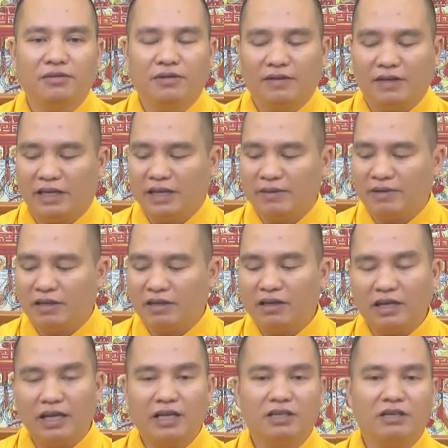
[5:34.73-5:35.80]
và đem cái nước
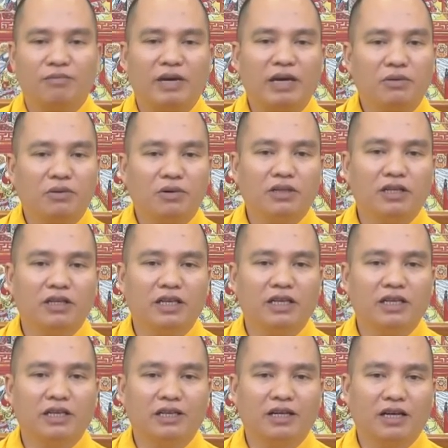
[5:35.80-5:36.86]
này cho mẹ uống thì thầy
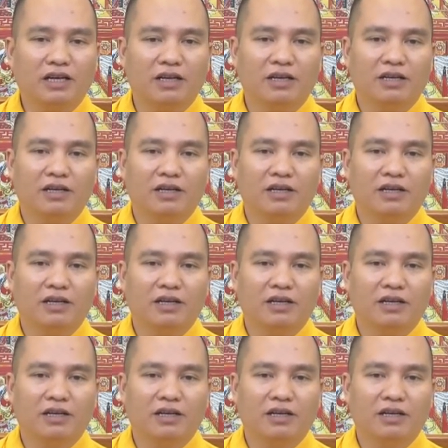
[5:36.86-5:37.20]
nghĩ rằng